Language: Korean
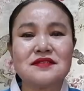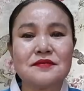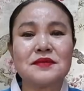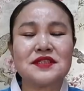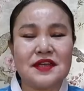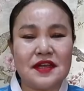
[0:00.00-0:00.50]

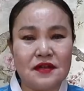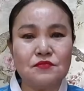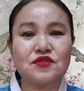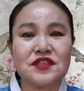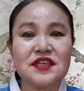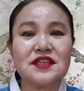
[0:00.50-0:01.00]
있어 뭐 제일
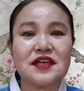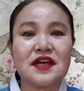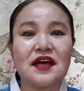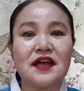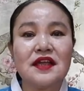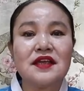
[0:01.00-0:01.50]

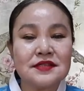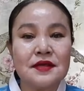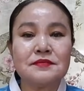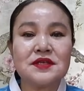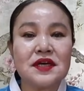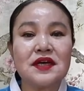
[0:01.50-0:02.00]
문제니까
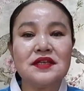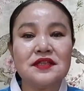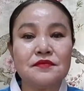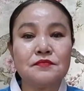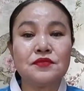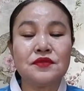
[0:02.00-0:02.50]
삼재가
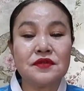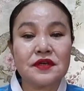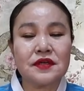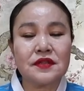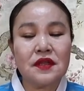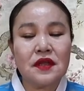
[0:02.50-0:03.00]
있는
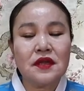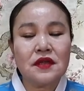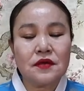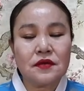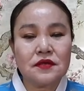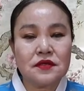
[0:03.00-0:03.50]
분들은
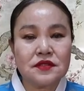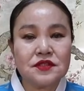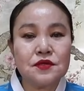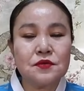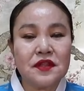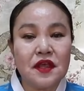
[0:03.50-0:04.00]
어,
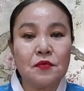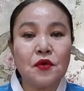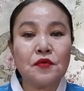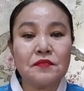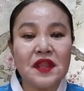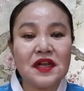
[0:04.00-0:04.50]
정월
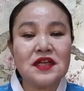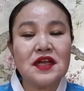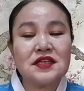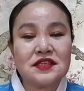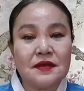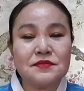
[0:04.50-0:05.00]
대보름날
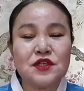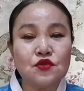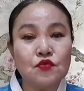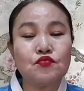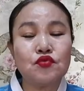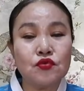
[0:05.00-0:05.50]

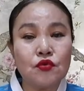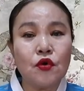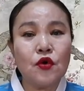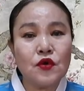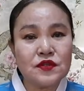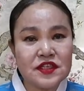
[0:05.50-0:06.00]
삼재도
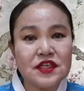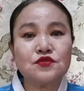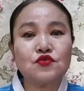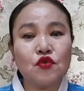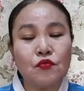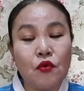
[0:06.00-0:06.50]
풀고
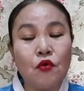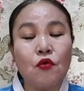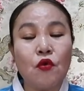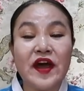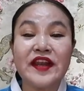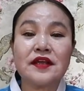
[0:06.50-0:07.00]
재수도
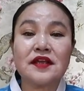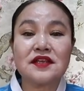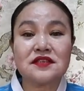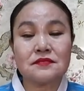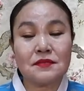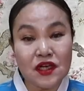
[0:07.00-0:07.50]
보고 하는
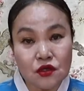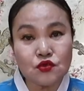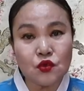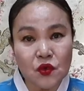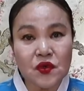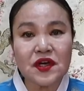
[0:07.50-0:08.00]
게 정말로
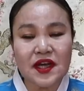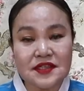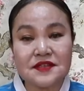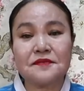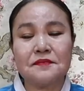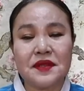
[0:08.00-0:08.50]
좋을 것
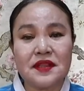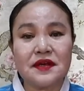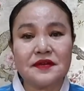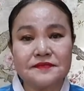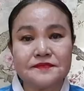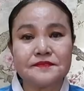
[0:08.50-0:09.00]
같습니다.